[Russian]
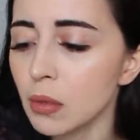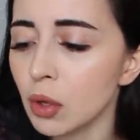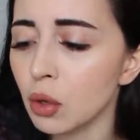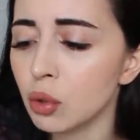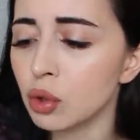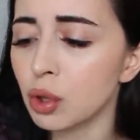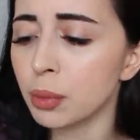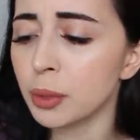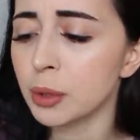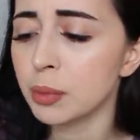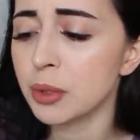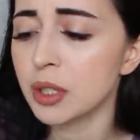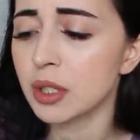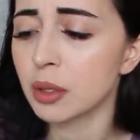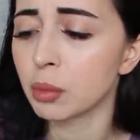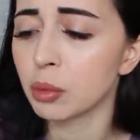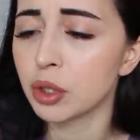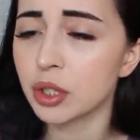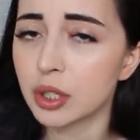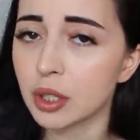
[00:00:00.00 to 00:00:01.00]
Кто подписан
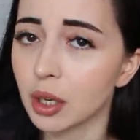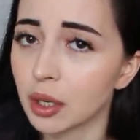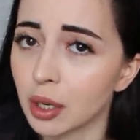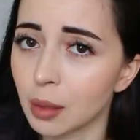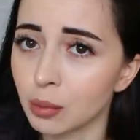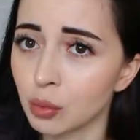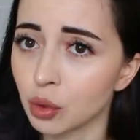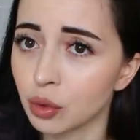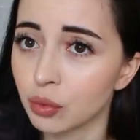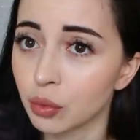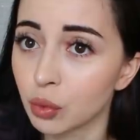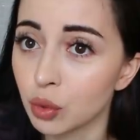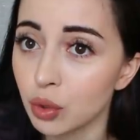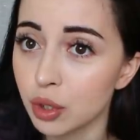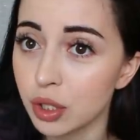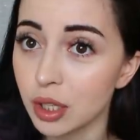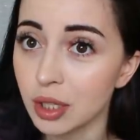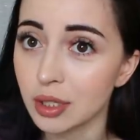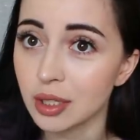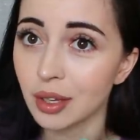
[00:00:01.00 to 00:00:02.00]
на мой инстаграм, тот в
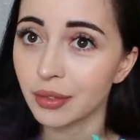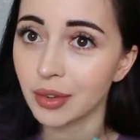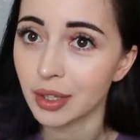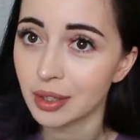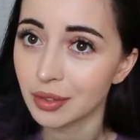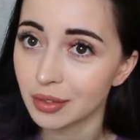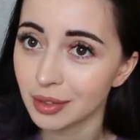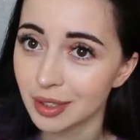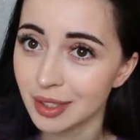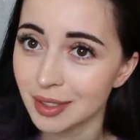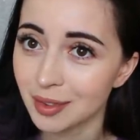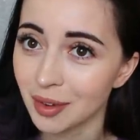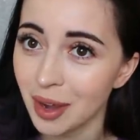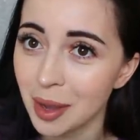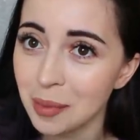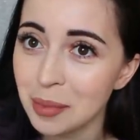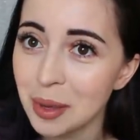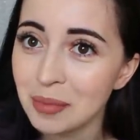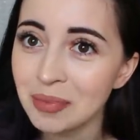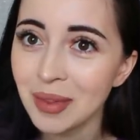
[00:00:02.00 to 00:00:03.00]
курсе, я советовалась с
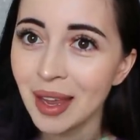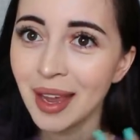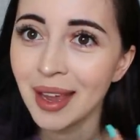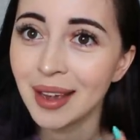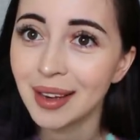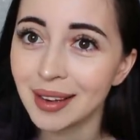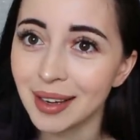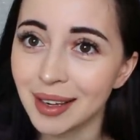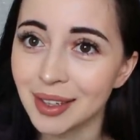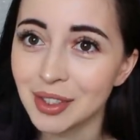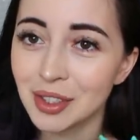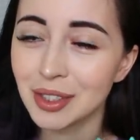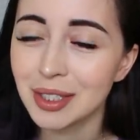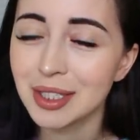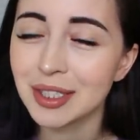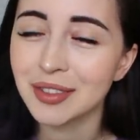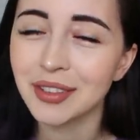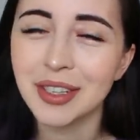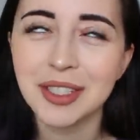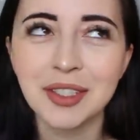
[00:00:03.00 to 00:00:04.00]
вами, как же
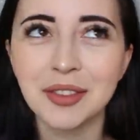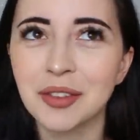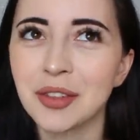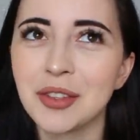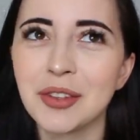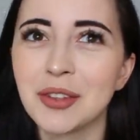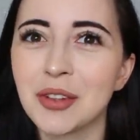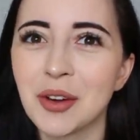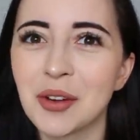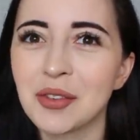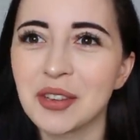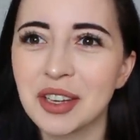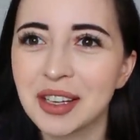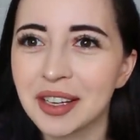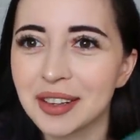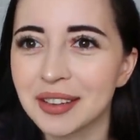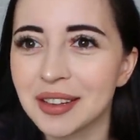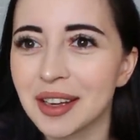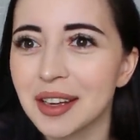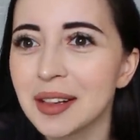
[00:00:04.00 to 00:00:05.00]
назвать свой новый
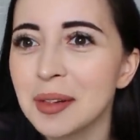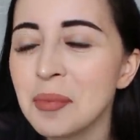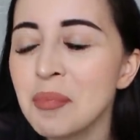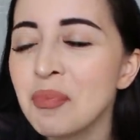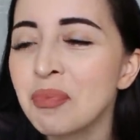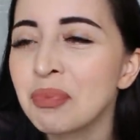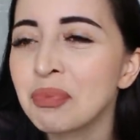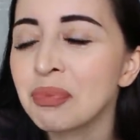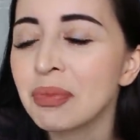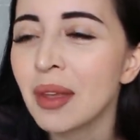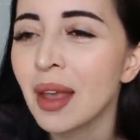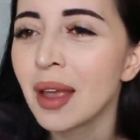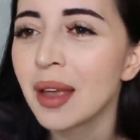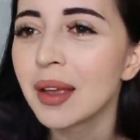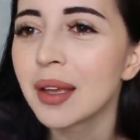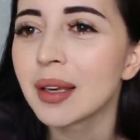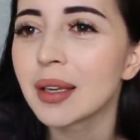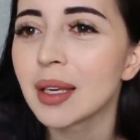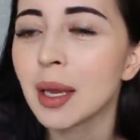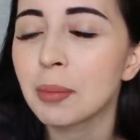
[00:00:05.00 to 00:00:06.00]
канал.
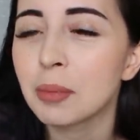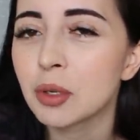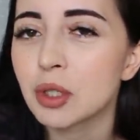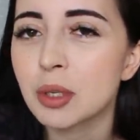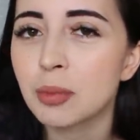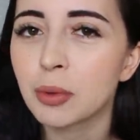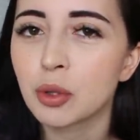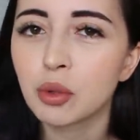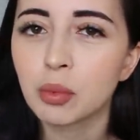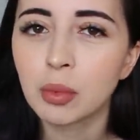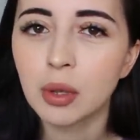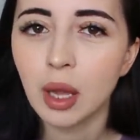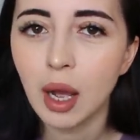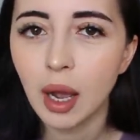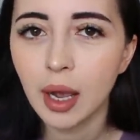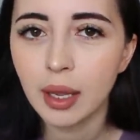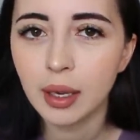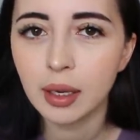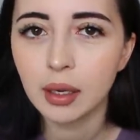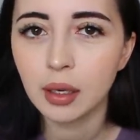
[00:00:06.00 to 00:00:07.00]
Я просто подумала,
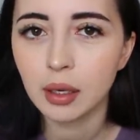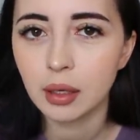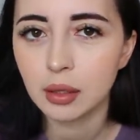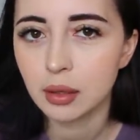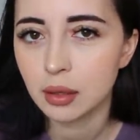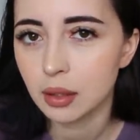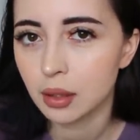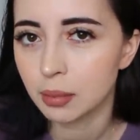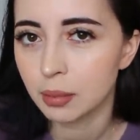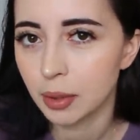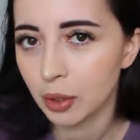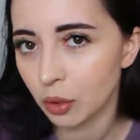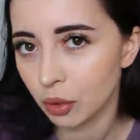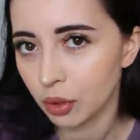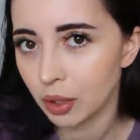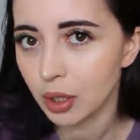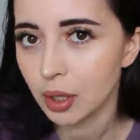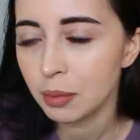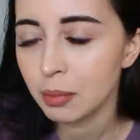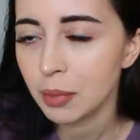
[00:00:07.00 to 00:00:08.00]
Айка это мое
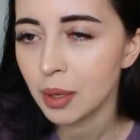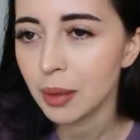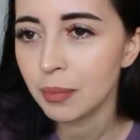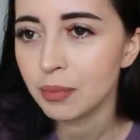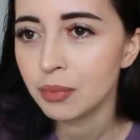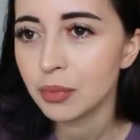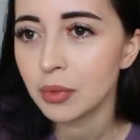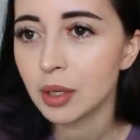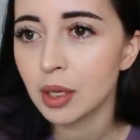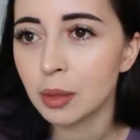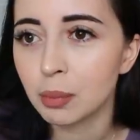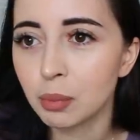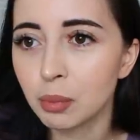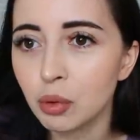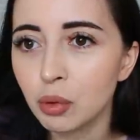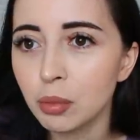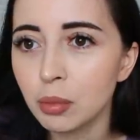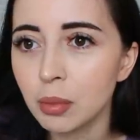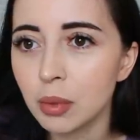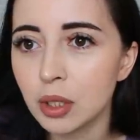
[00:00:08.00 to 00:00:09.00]
имя, и
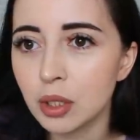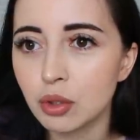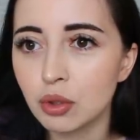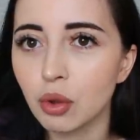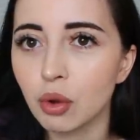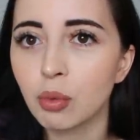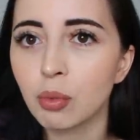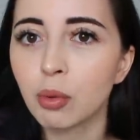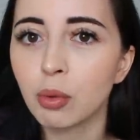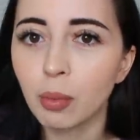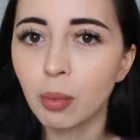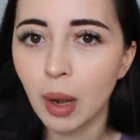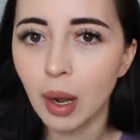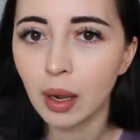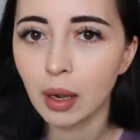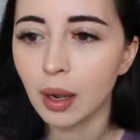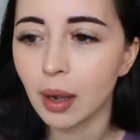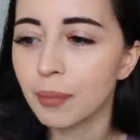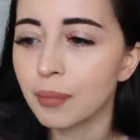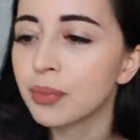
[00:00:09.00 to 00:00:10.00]
Бум от слова
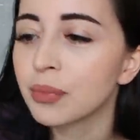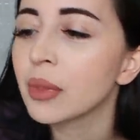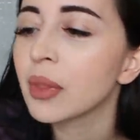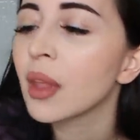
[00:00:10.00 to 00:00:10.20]
бумага.